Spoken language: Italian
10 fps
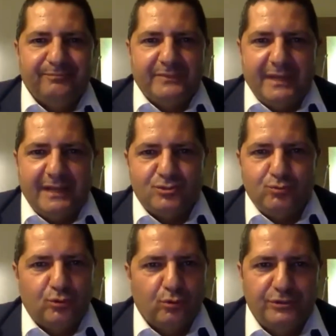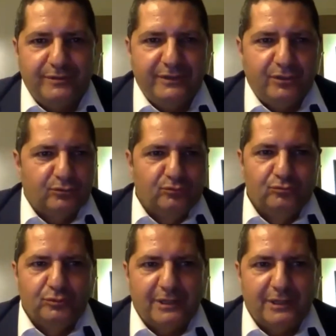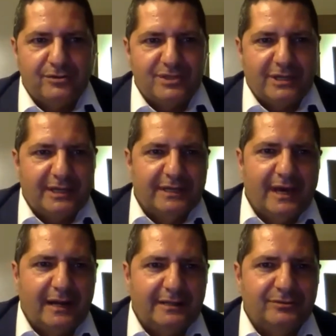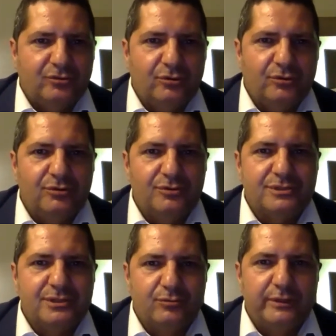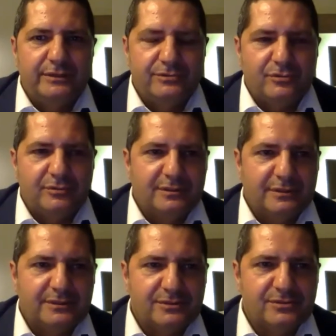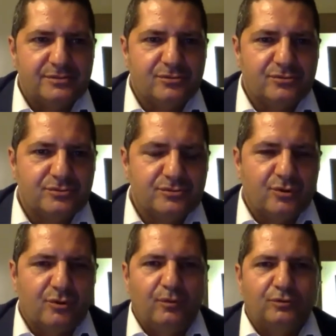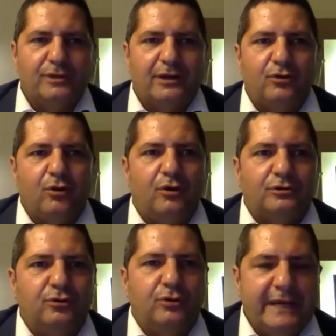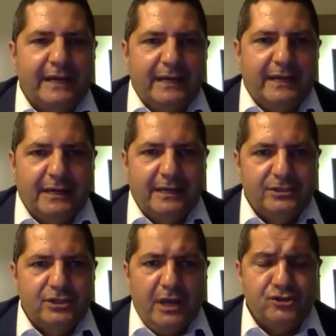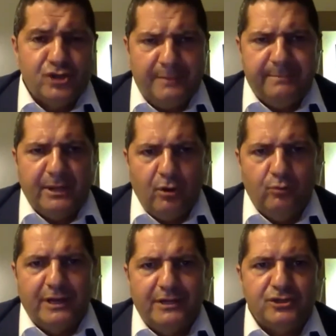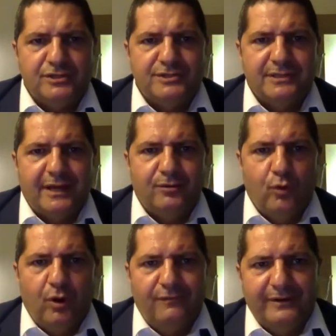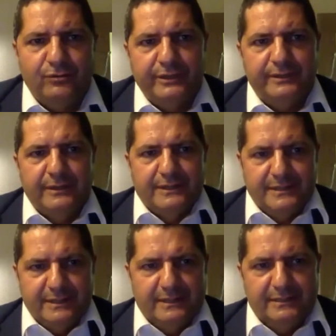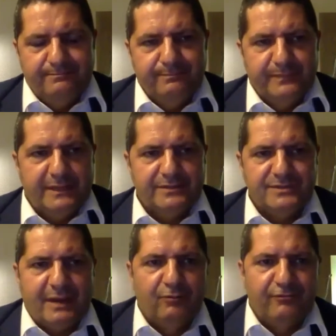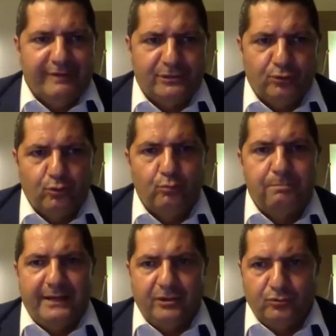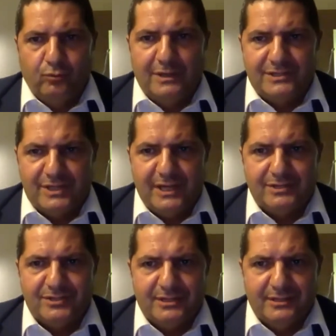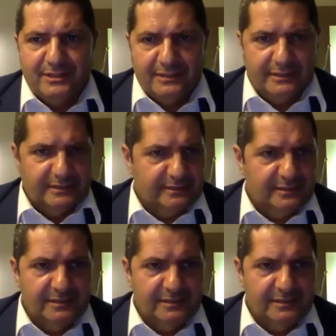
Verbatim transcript: innanzitutto condivido tutte le cose che Chiara ha detto sin qui, so, eh, sono molto d'accordo. Eh, c'è però una necessità nuova. Noi eh, stiamo vivendo non un periodo qualsiasi eh,